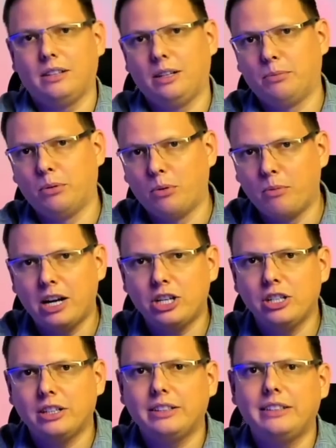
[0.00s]
либо
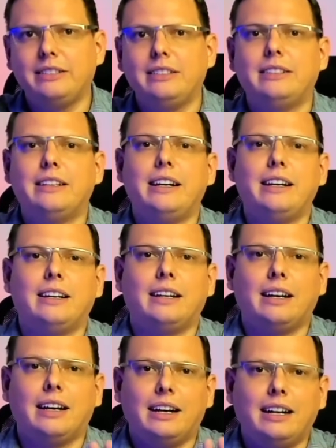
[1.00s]
бумажных носителей,
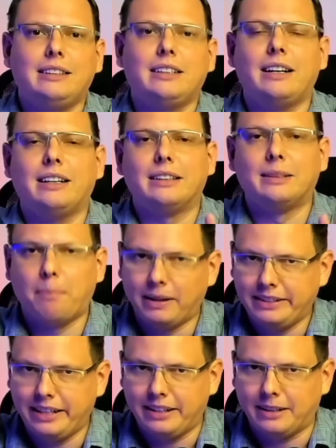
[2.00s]
это
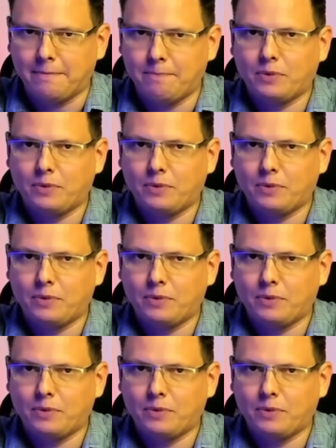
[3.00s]
дополнение.